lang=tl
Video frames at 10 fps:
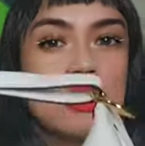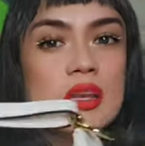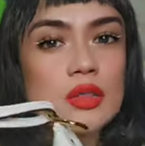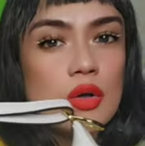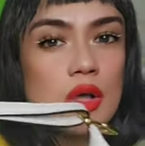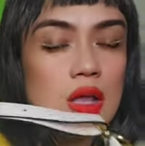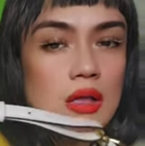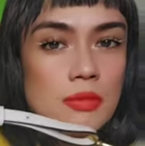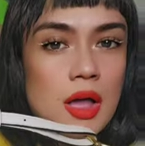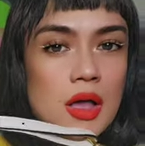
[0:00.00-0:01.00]
ng ganito
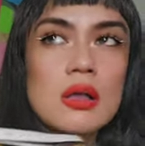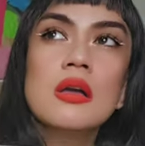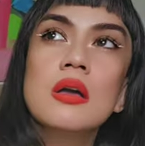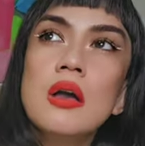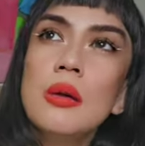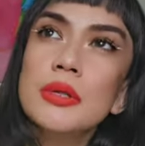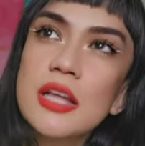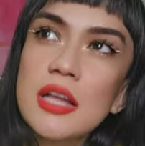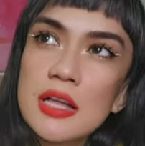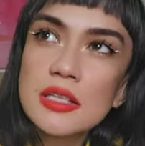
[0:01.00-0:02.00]
kalaking bag. But
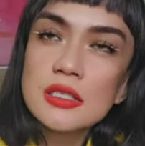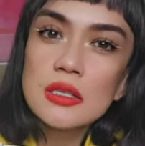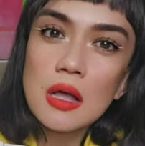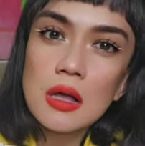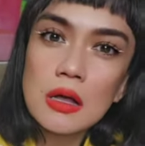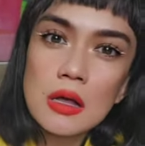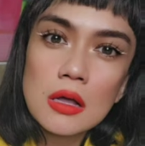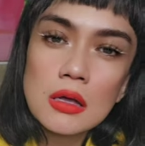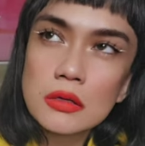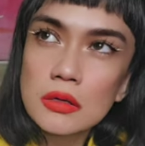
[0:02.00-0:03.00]
I guess,
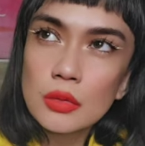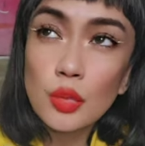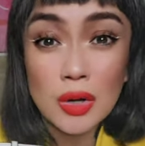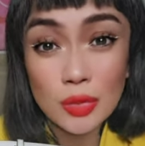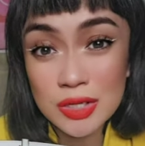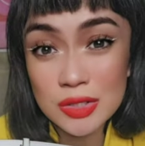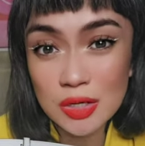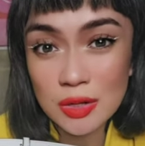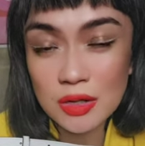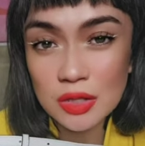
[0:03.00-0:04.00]
uh, one
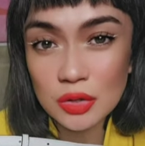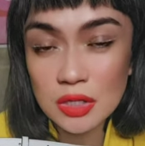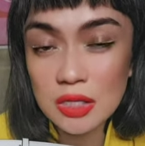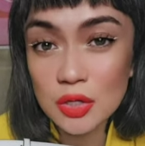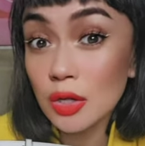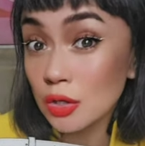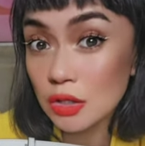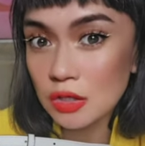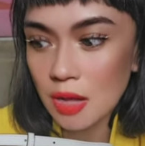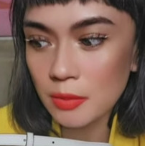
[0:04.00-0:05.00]
reason na ito na lang din
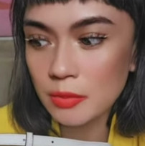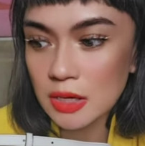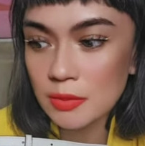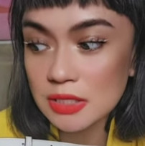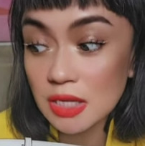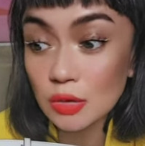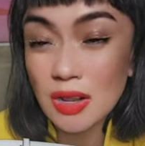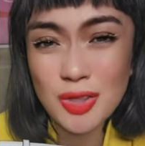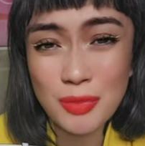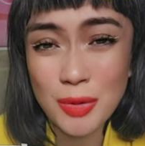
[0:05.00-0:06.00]
kinonsider namin, maliban sa ito
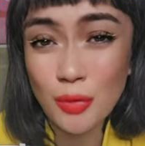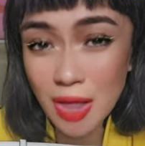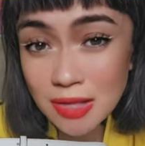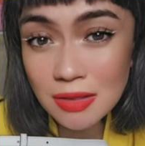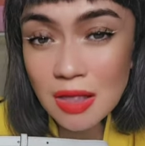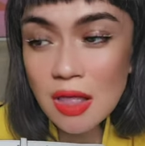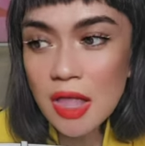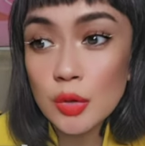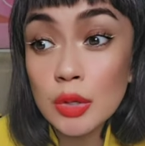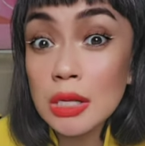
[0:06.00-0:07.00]
lang yung may white,
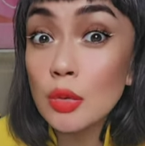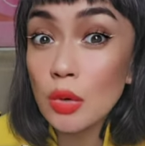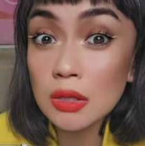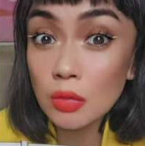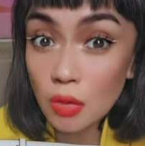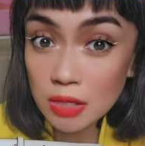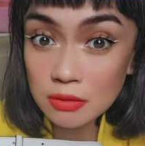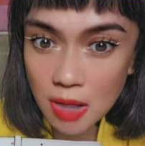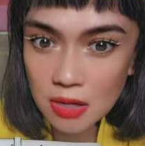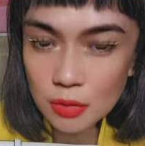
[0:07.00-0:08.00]
and we really want a
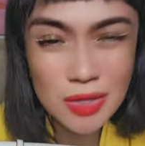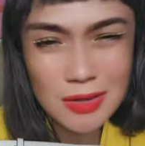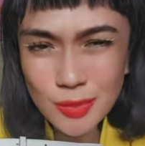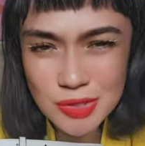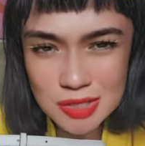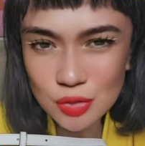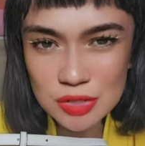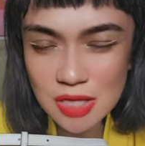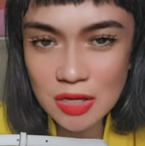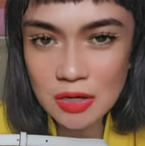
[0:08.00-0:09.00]
white bag. When it comes kasi to
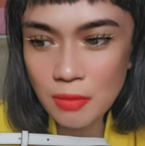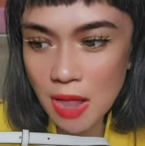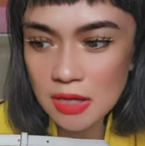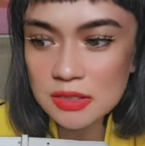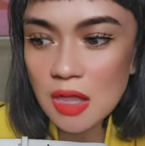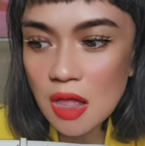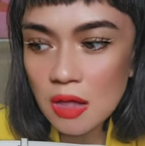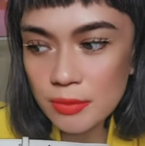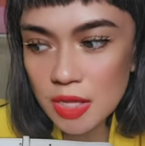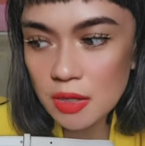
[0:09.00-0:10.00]
designer bags,
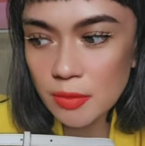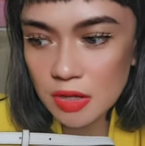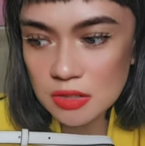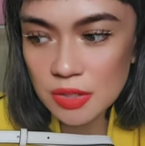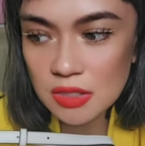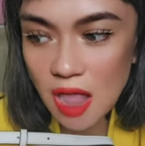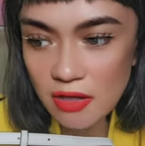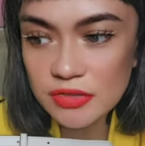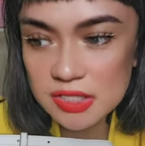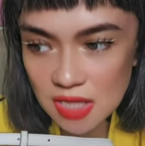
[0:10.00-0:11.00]
me and my husband
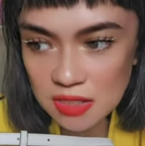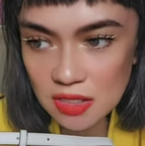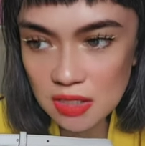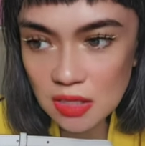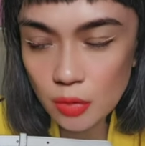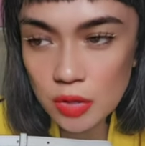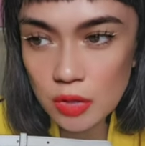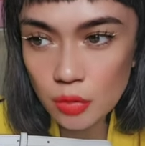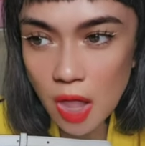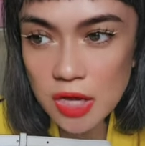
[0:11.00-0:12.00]
have decided na
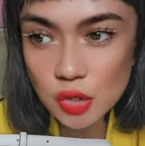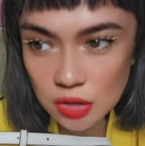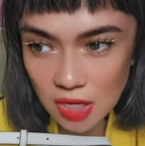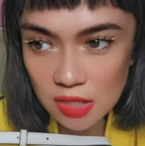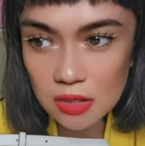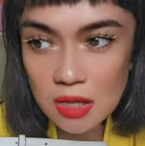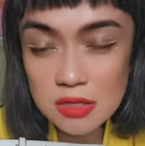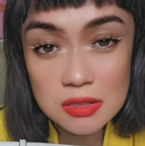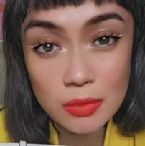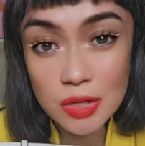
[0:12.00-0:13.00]
I should get
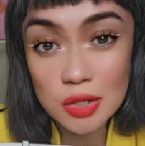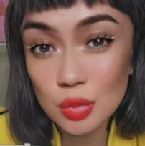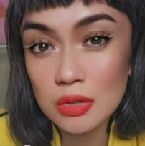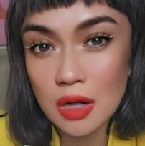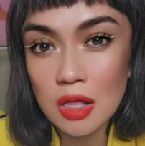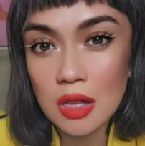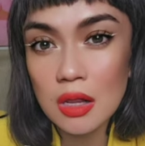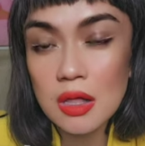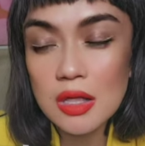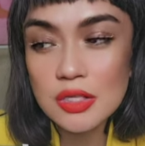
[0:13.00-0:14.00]
something
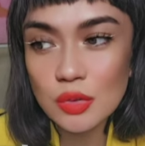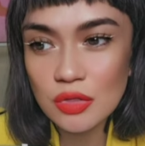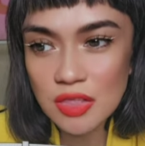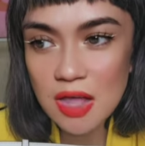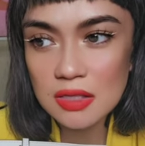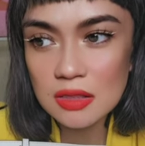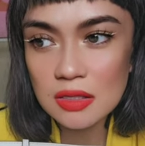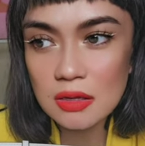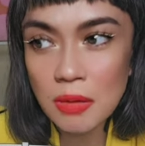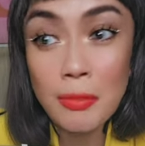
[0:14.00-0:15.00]
neutral so that
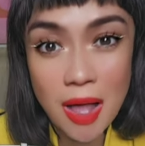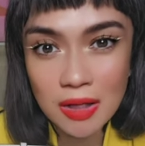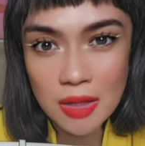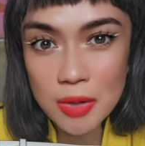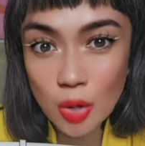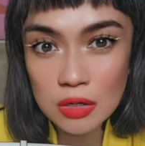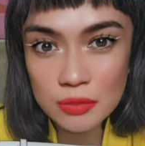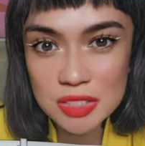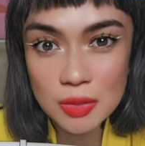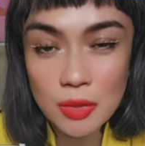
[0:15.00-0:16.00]
babagay by all
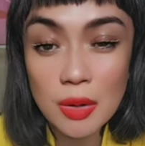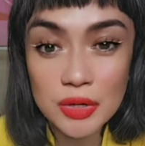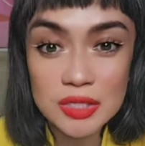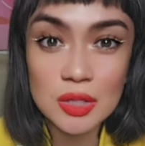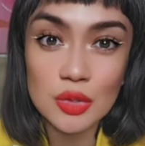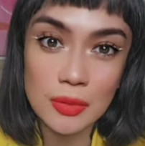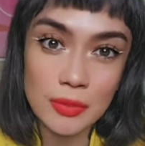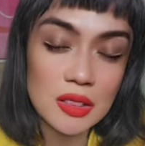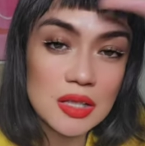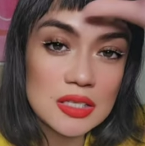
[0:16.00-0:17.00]
means sa mga printed kong
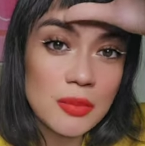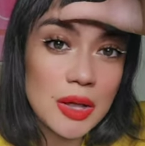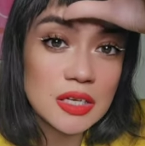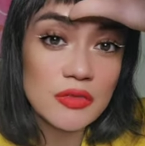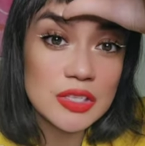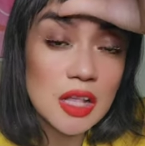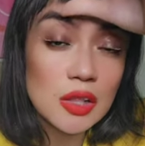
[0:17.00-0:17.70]
damit. Kasi imagine if it's